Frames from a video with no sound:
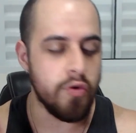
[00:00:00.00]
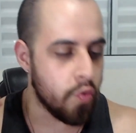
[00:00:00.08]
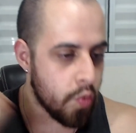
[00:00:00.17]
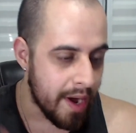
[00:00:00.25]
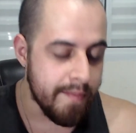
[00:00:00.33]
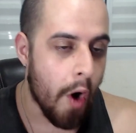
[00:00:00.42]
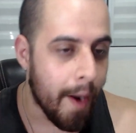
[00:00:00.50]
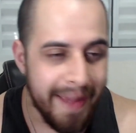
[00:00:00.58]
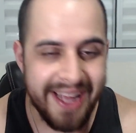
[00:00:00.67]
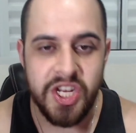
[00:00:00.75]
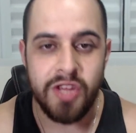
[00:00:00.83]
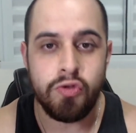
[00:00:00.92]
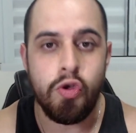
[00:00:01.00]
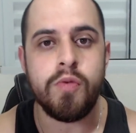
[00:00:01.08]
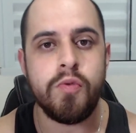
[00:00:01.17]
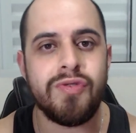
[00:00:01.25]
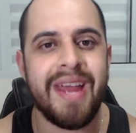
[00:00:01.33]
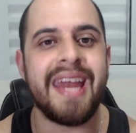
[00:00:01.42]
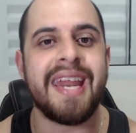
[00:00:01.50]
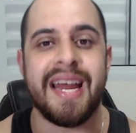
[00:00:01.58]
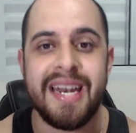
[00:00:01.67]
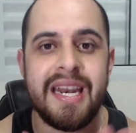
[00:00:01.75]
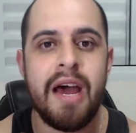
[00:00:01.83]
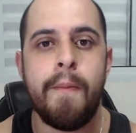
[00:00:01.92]
o One More Match que todo mundo queria.
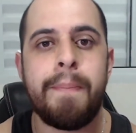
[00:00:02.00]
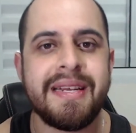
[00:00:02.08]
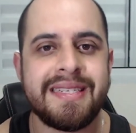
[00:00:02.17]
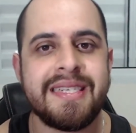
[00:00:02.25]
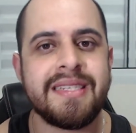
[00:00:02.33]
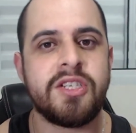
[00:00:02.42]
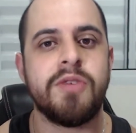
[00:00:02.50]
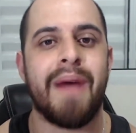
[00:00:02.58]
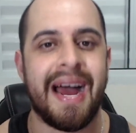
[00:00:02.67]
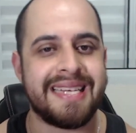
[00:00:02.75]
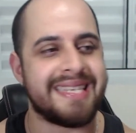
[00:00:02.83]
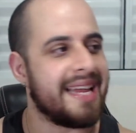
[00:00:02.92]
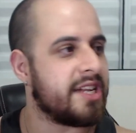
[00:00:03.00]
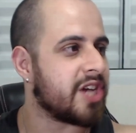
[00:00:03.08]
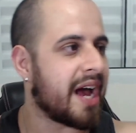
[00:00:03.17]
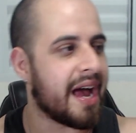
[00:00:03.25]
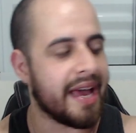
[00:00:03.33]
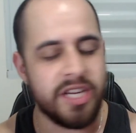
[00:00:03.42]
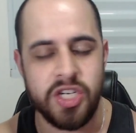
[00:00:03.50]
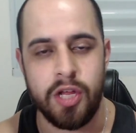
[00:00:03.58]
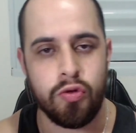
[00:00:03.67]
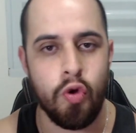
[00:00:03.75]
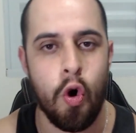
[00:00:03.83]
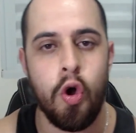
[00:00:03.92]
Não precisa de mais. Ele já
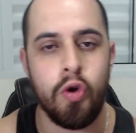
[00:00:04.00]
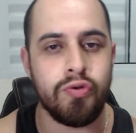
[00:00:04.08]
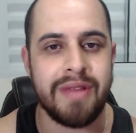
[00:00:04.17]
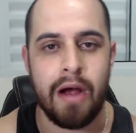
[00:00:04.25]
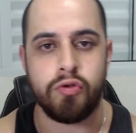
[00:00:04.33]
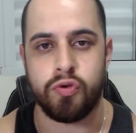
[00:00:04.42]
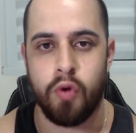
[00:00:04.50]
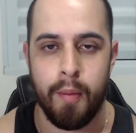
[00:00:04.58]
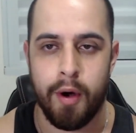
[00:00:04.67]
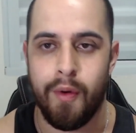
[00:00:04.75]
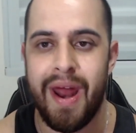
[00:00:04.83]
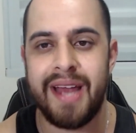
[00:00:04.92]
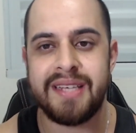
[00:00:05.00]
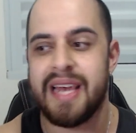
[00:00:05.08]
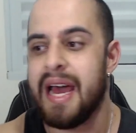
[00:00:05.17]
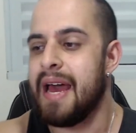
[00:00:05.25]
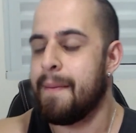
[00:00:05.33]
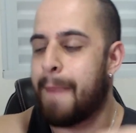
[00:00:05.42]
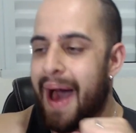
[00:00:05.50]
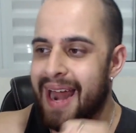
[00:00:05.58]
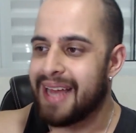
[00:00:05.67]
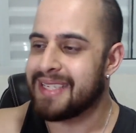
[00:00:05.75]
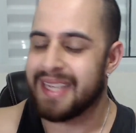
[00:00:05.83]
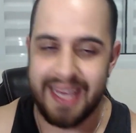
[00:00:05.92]
rejeitou lutar contra o Roman Reigns.
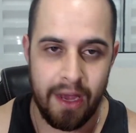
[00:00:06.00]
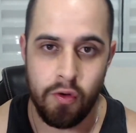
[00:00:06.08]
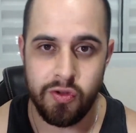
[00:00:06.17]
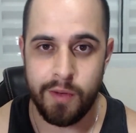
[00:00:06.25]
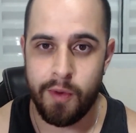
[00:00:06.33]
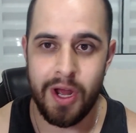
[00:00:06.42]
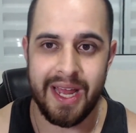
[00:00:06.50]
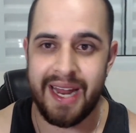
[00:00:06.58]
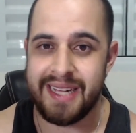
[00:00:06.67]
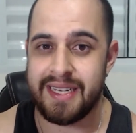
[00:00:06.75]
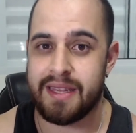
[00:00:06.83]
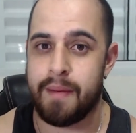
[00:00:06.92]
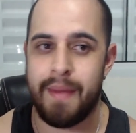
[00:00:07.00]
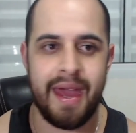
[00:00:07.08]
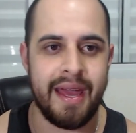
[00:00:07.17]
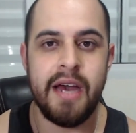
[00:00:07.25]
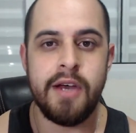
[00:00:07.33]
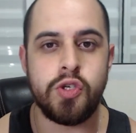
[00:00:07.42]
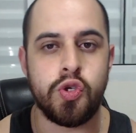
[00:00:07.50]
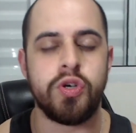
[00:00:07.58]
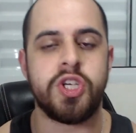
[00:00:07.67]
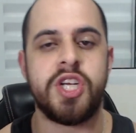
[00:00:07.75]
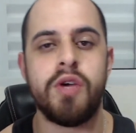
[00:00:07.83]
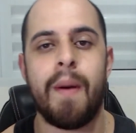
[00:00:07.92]
Parece que contra o Brock Lesnar também
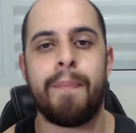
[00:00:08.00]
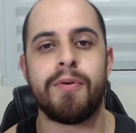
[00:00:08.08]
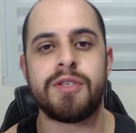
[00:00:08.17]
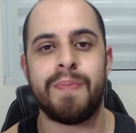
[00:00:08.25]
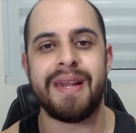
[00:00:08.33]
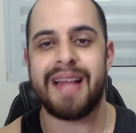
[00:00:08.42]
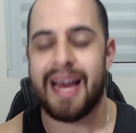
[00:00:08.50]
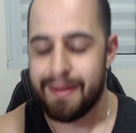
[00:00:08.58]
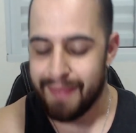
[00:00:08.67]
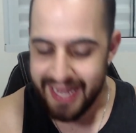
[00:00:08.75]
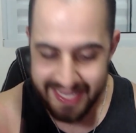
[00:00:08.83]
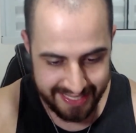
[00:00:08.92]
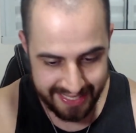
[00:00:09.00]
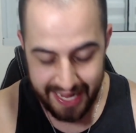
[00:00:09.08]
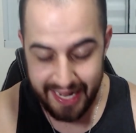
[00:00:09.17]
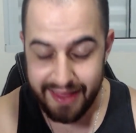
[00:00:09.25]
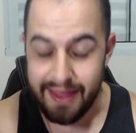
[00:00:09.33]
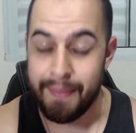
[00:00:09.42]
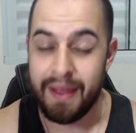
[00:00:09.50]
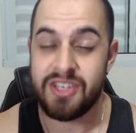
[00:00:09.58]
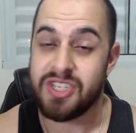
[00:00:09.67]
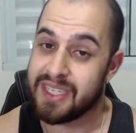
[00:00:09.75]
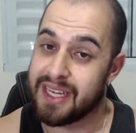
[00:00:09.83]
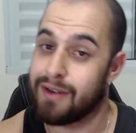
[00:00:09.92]
surgiu a possibilidade, mas ele também
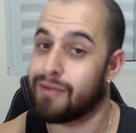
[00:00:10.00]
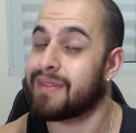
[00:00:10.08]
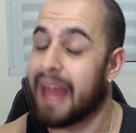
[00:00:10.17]
disse que não